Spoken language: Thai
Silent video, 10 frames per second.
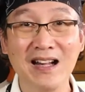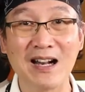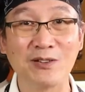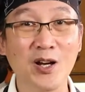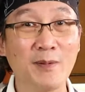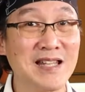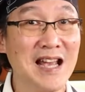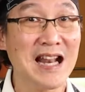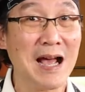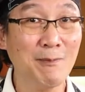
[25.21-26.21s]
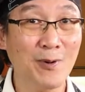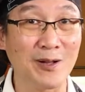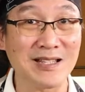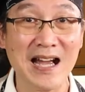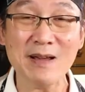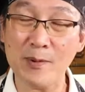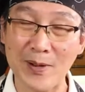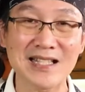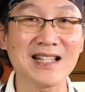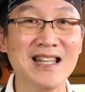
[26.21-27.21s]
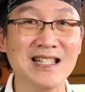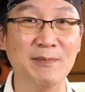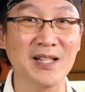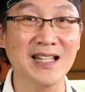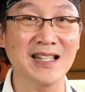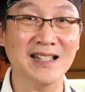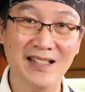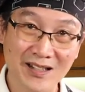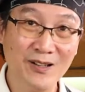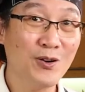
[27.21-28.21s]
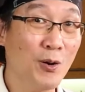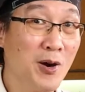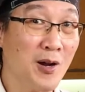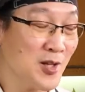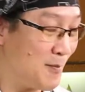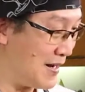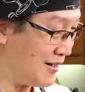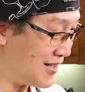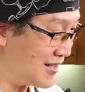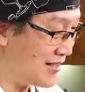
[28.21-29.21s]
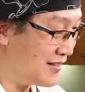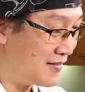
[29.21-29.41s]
เราต้องไปแช่น้ำก่อนใช้ประมาณสักยี่สิบนาทีองค์ประกอบต่อไปก็คือ